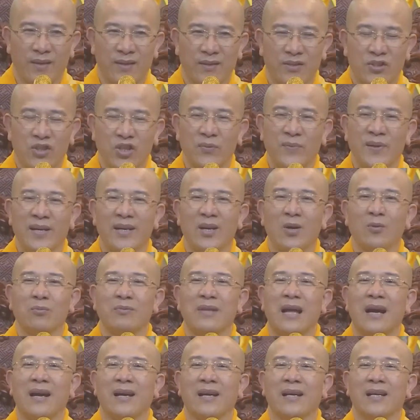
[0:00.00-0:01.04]
Chưa biết ông
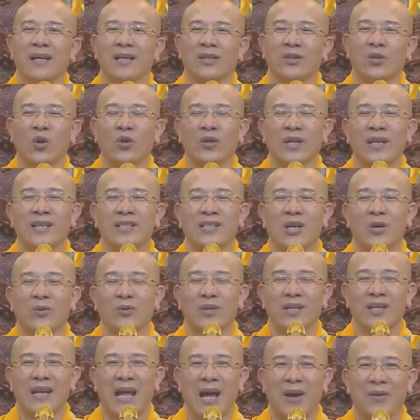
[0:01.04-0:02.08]
Tăng ấy là tốt hay xấu
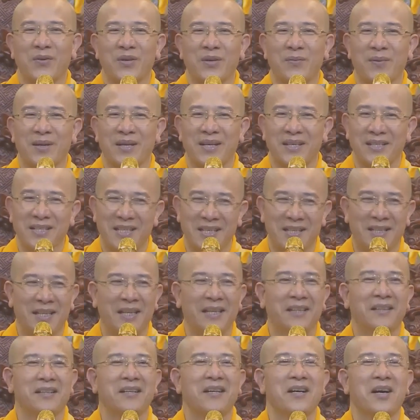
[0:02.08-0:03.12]
thế nào, nhưng mà cứ nhìn
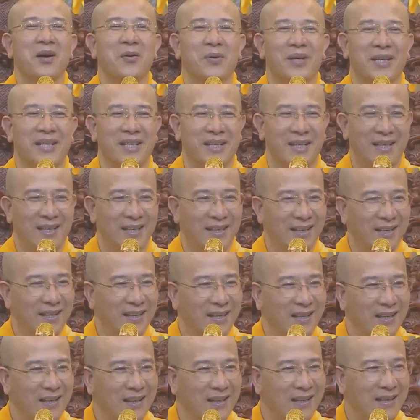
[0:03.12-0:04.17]
thấy tướng ông ấy
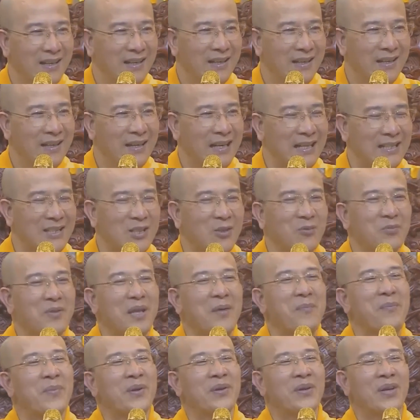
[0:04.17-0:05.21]
là trong
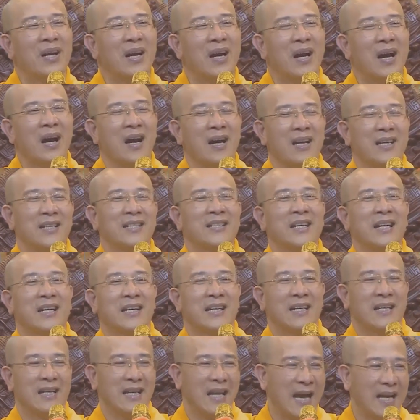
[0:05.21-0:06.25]
tâm mình nó khởi
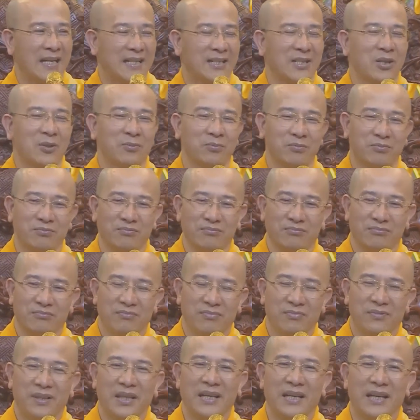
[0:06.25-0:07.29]
dậy cái hạt giống
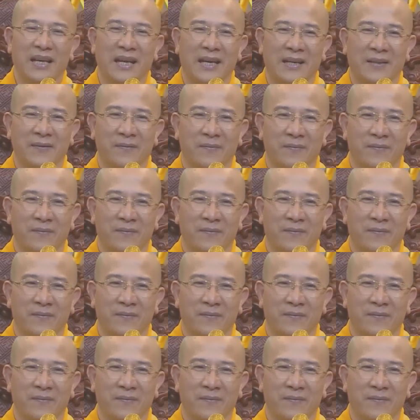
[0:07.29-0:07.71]
thiện lành.